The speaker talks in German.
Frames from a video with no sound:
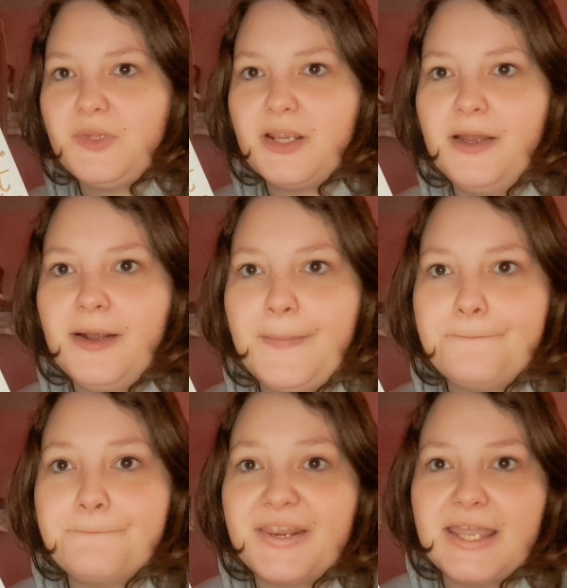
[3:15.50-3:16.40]

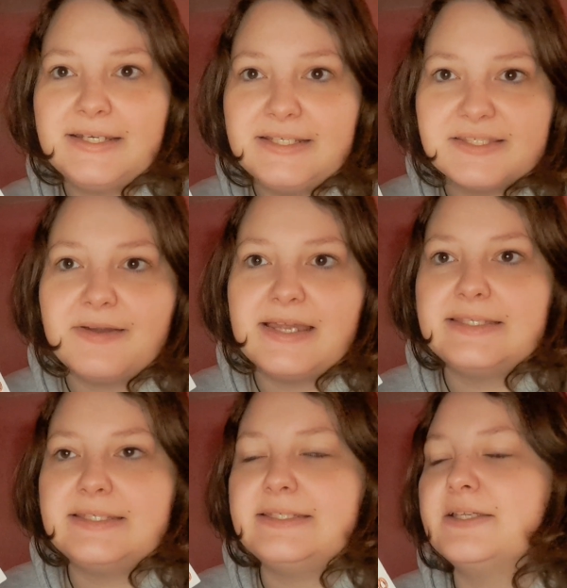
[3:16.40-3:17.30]
ähm, kennen die zwei
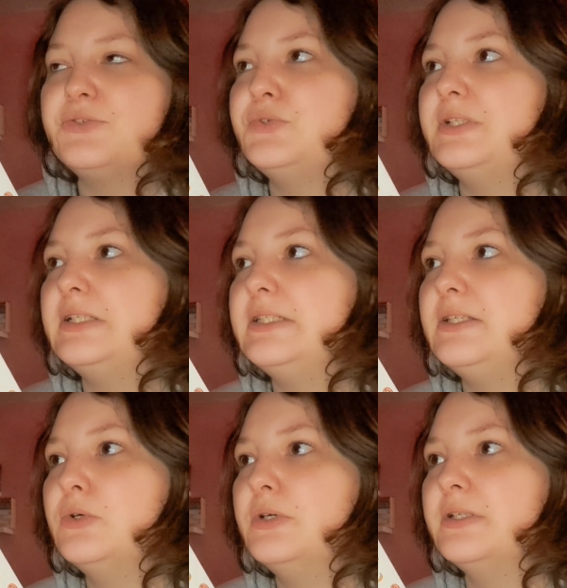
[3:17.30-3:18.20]
sich
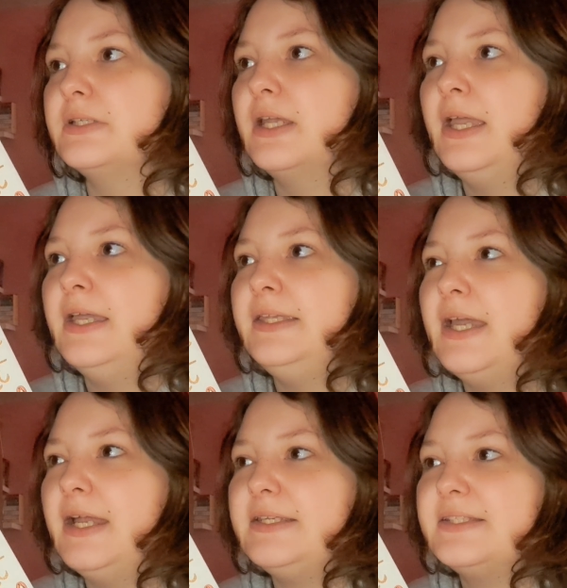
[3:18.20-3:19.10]
natürlich und
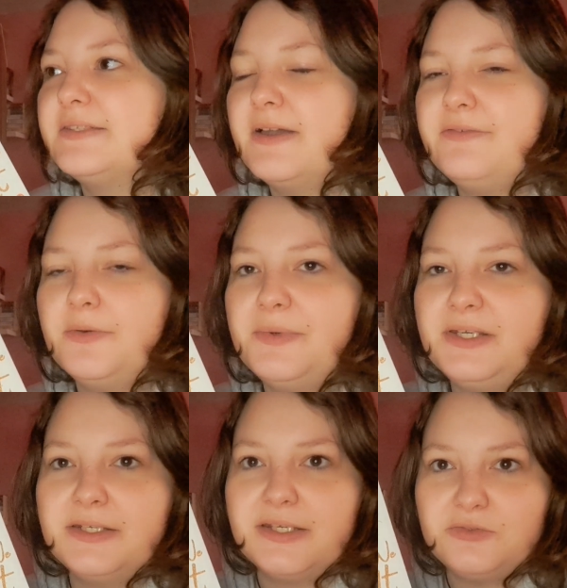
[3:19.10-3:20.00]
ja, die zwei
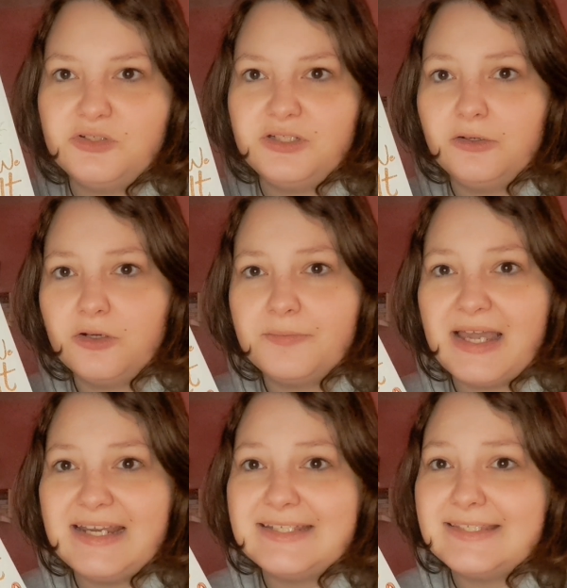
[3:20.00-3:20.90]
verbindet natürlich auch nochmal
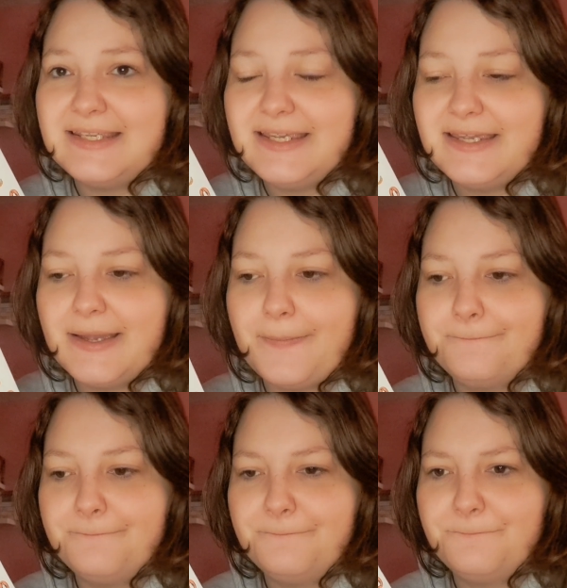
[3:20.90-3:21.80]
eine sehr
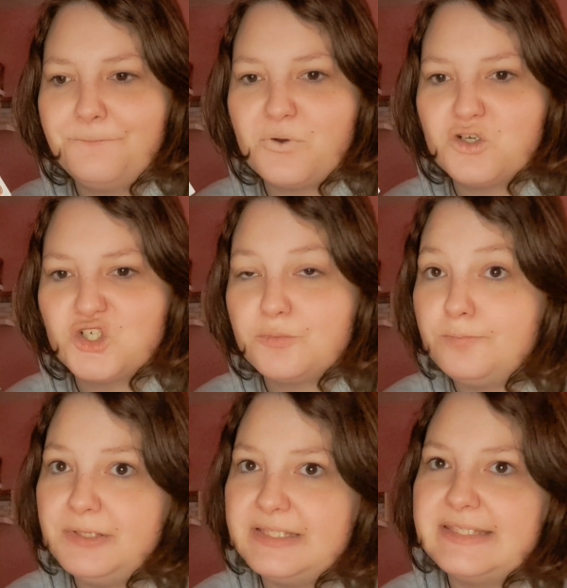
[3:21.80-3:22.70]

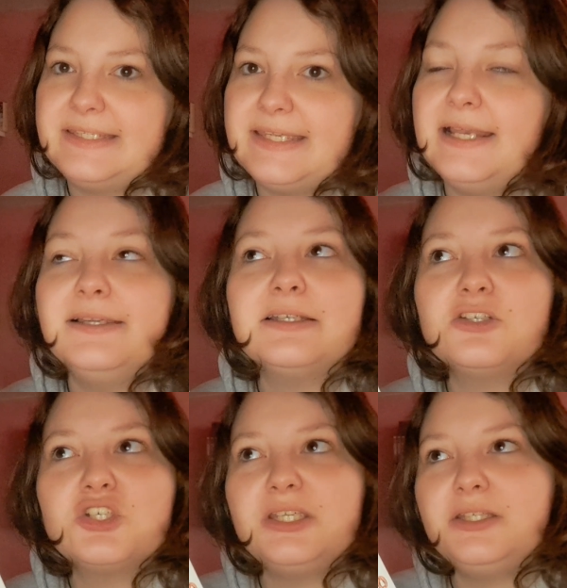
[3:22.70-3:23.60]
spezielle
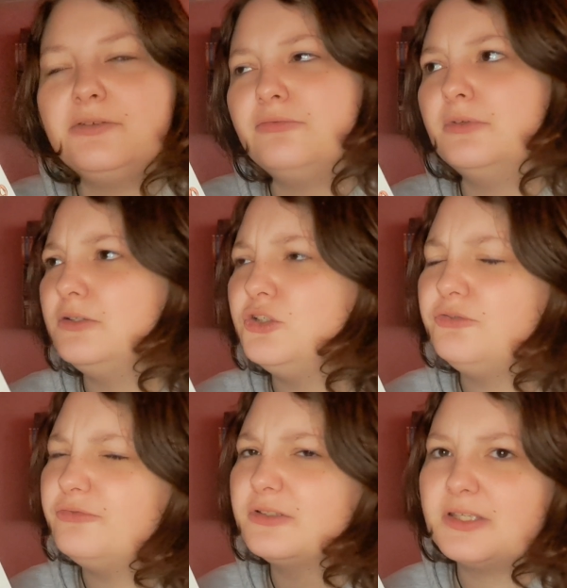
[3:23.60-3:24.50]
Geschichte. Also
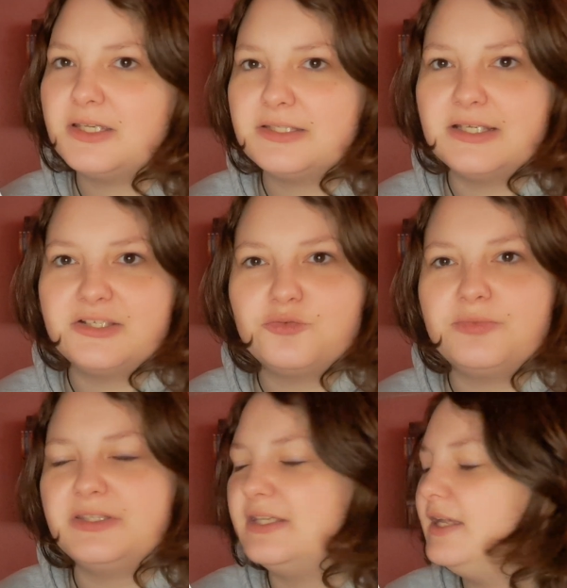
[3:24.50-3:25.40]
ich würde es ja jetzt als
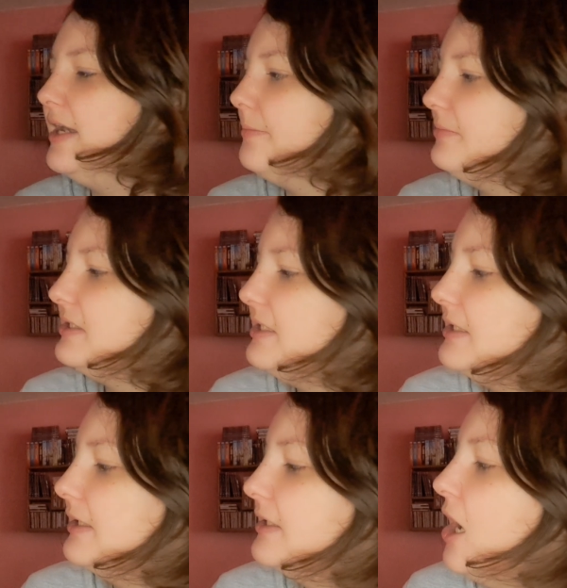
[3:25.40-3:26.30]
speziell
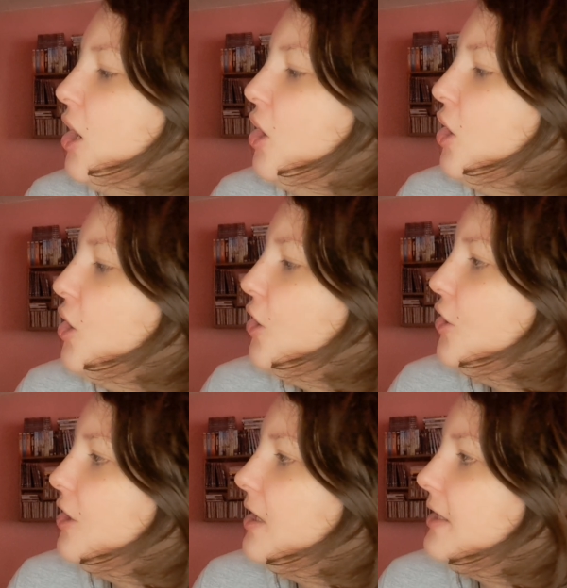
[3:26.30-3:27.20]
abbetiteln.
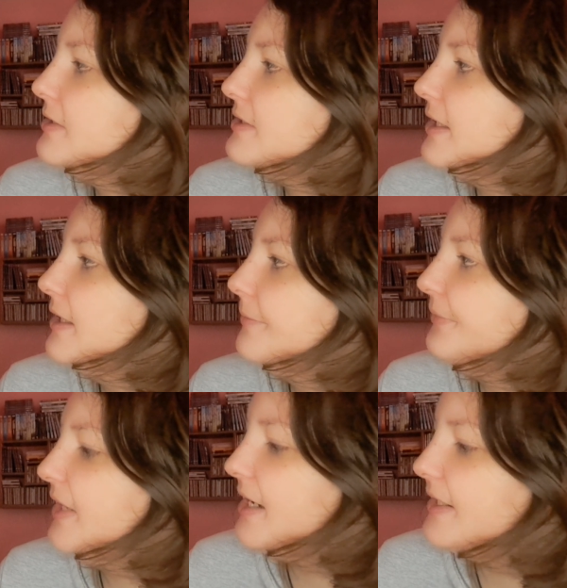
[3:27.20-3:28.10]
Und ähm, ja,